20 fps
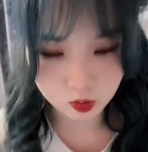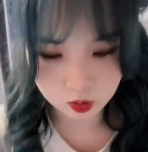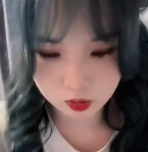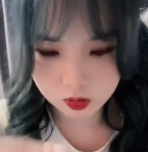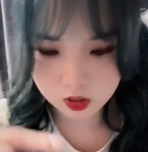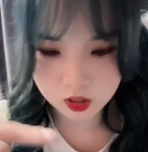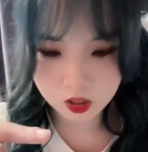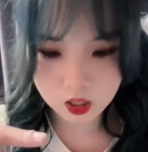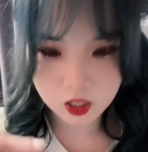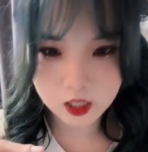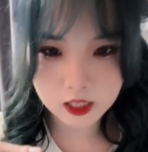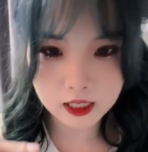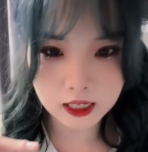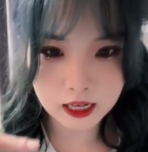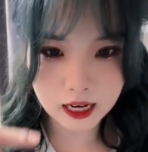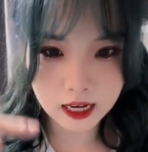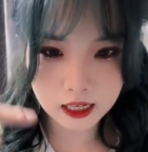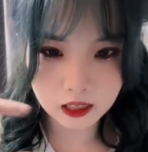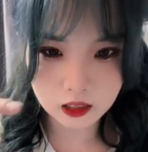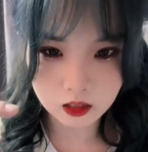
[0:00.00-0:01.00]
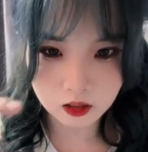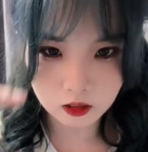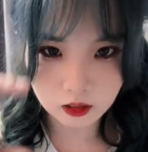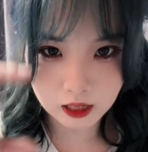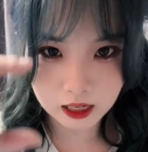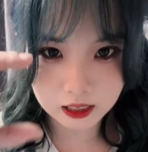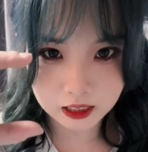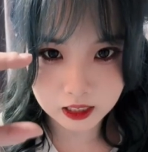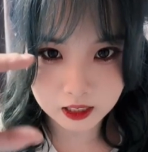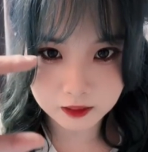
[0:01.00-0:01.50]
都是让阿姨留
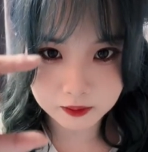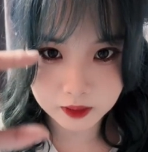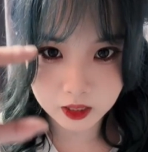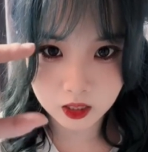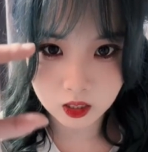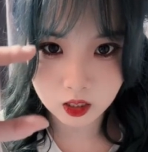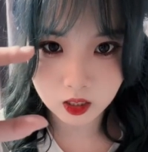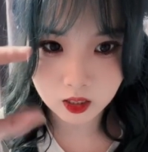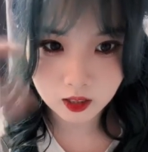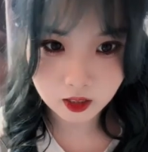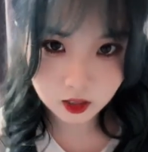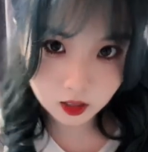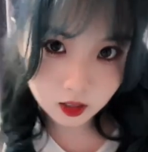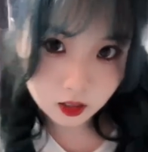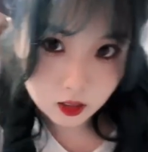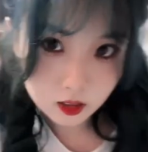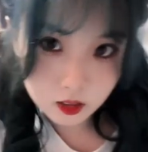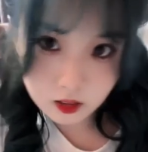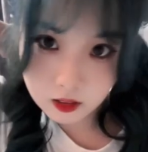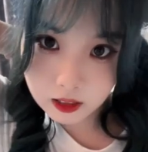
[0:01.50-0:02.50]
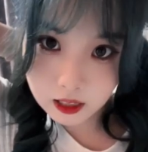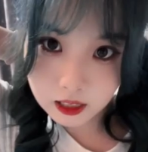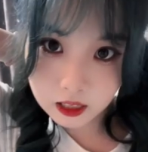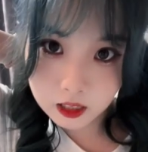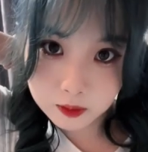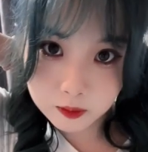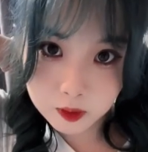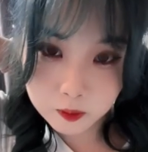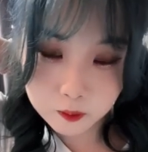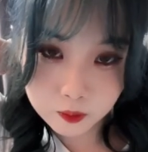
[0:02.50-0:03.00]
两厘米，留两
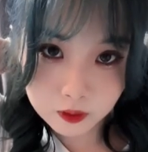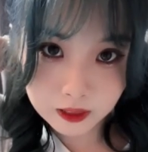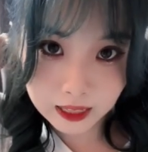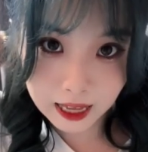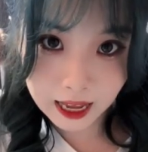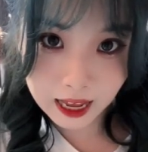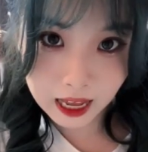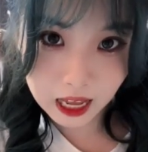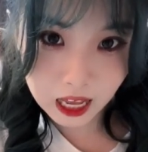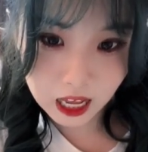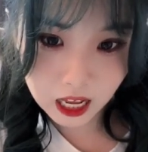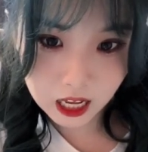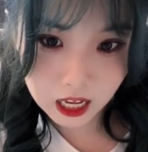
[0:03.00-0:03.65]
厘米不拉。